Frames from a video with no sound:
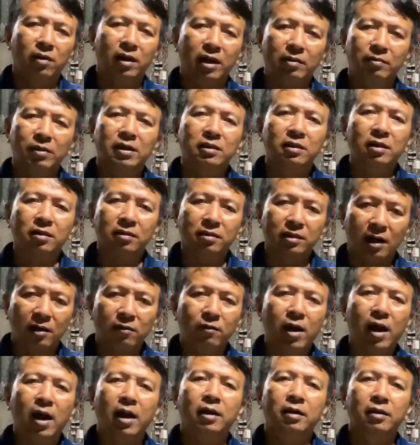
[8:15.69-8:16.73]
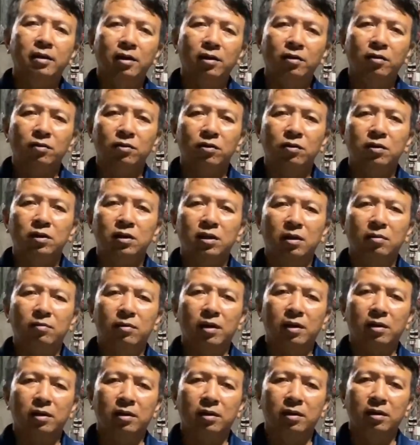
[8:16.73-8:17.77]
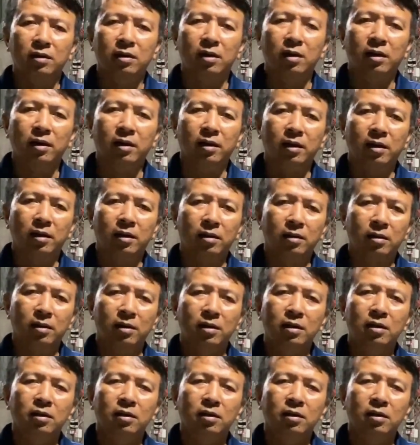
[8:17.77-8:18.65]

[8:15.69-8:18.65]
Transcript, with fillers: mà em đã từng trải qua để cô chú anh chị mình à, à,